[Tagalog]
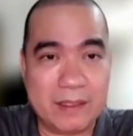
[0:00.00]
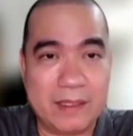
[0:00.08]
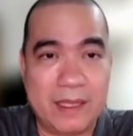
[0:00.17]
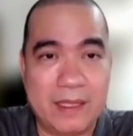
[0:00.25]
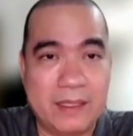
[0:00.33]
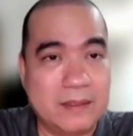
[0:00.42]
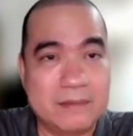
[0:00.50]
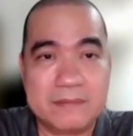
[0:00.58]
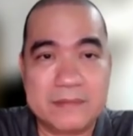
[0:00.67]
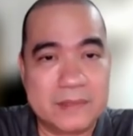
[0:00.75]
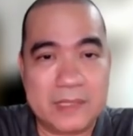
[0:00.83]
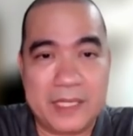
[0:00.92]
uh,
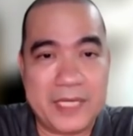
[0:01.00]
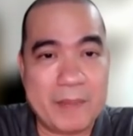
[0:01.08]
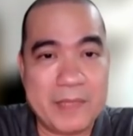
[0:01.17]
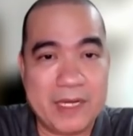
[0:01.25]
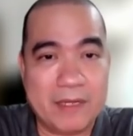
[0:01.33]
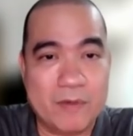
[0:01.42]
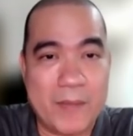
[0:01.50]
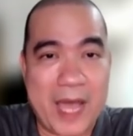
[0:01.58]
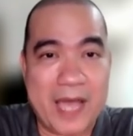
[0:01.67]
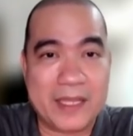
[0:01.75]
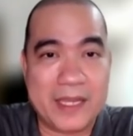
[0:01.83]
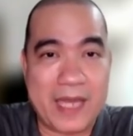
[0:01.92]
ang dami ng
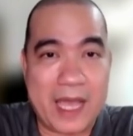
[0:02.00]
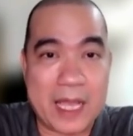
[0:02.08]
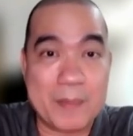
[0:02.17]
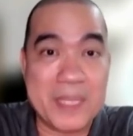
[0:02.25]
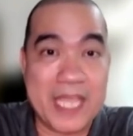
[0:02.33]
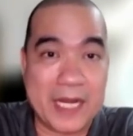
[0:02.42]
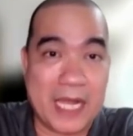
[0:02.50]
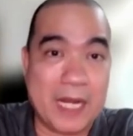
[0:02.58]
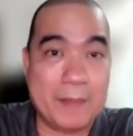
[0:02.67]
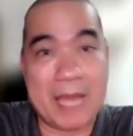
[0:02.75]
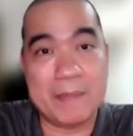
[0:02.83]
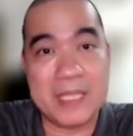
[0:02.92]
umaangkin na. Kami yan,
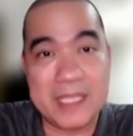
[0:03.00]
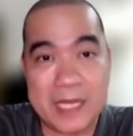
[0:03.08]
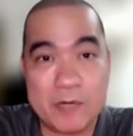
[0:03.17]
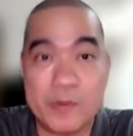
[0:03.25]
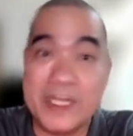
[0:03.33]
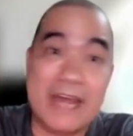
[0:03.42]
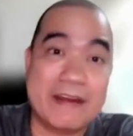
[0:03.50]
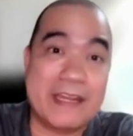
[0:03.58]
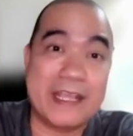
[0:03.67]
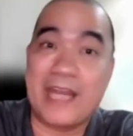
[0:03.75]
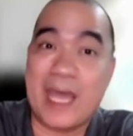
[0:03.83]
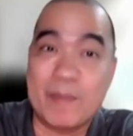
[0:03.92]
alam namin yan.
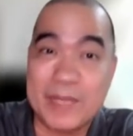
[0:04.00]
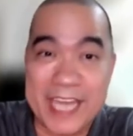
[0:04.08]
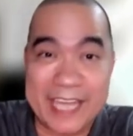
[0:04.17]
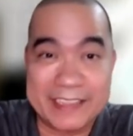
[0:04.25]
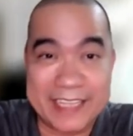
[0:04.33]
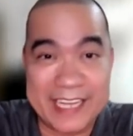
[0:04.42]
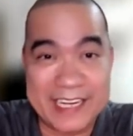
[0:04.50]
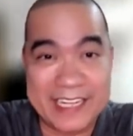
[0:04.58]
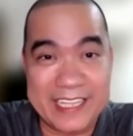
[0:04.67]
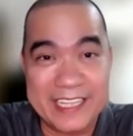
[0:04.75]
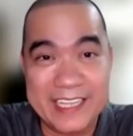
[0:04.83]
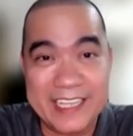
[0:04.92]
Winarningan namin dati yan
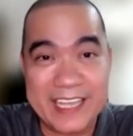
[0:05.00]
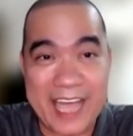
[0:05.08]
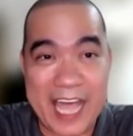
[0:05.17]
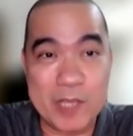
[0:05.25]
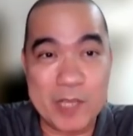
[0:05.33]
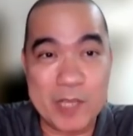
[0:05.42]
eh. Mm-hmm. Ayaw